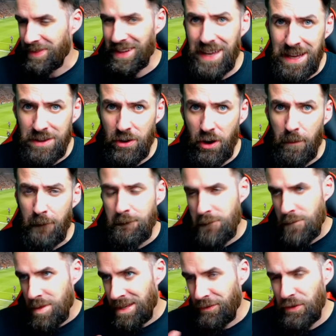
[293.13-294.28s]
énorme
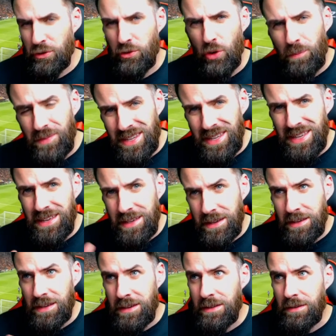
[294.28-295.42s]
il a fait deux
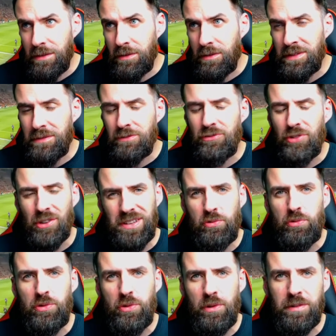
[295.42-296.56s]
petites sorties
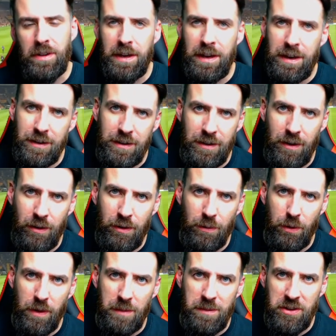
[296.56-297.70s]
douteuses euh, en
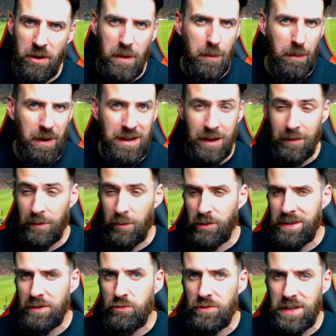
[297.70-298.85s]
première mi-temps. Après, il a vraiment
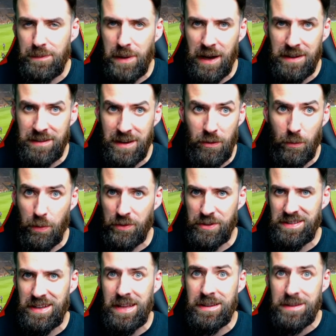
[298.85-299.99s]
dégoûté les Parisiens. On pensait
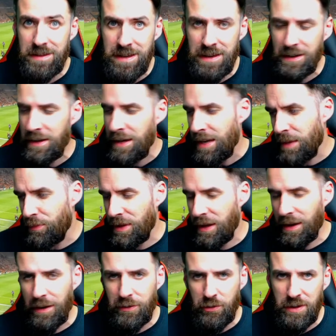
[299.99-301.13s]
que ça allait tenir. Et puis,
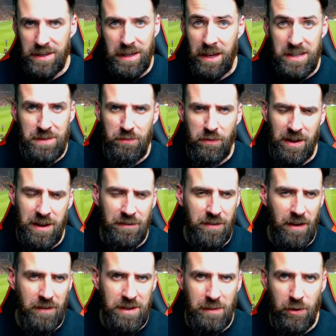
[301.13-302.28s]
ce décalage, il pouvait rien
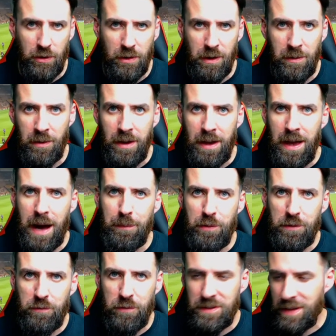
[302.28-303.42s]
faire, évidemment, comme euh, un
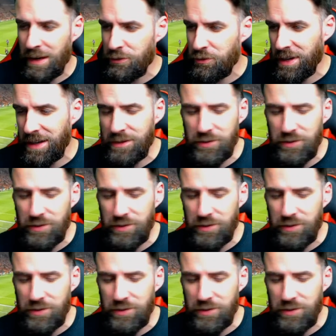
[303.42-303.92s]
peu de futsal. Tu crées le